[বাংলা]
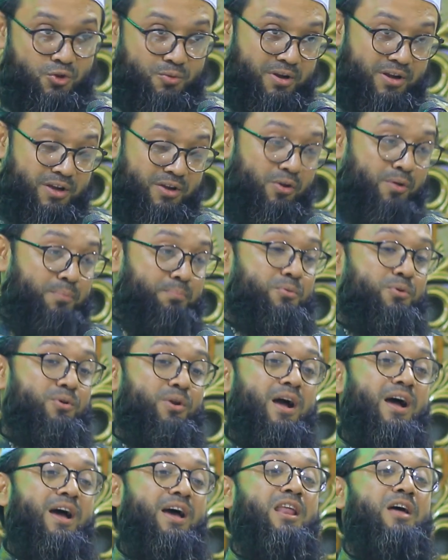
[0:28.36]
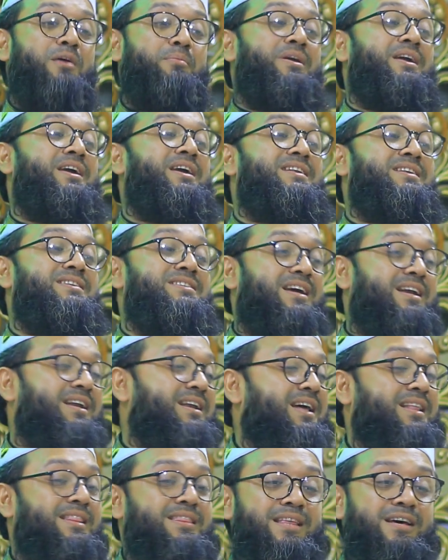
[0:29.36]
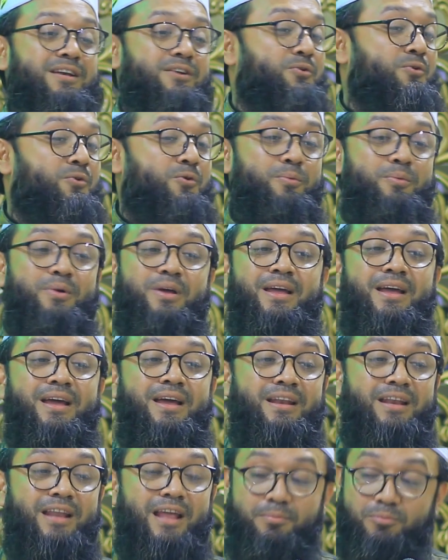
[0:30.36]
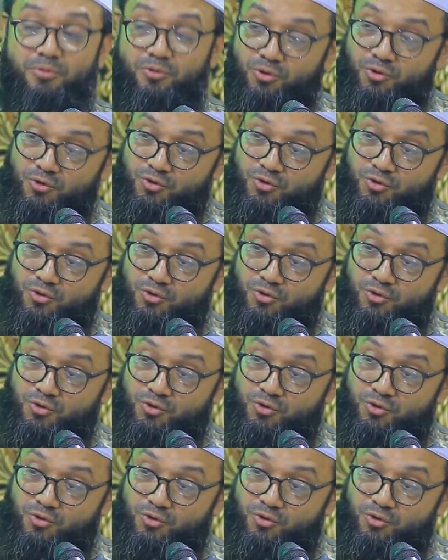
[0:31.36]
তোমাকে রব্বুল আলামিন জান্নাত দান করবেন এমন